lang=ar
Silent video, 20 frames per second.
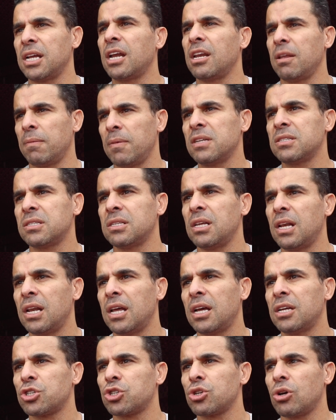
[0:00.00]
يعني باذن
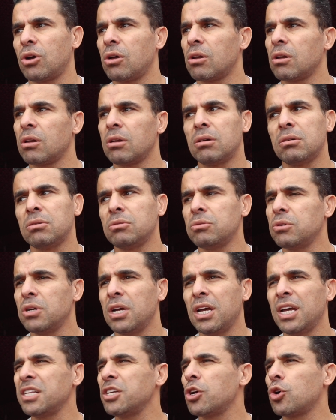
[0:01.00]
الله ان شاء الله
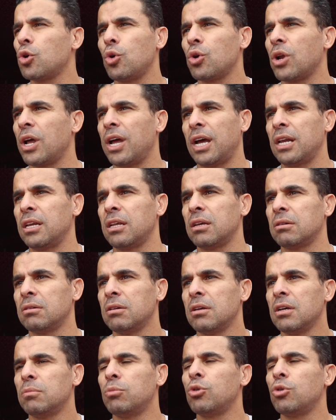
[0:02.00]
وهي دي الكوره يعني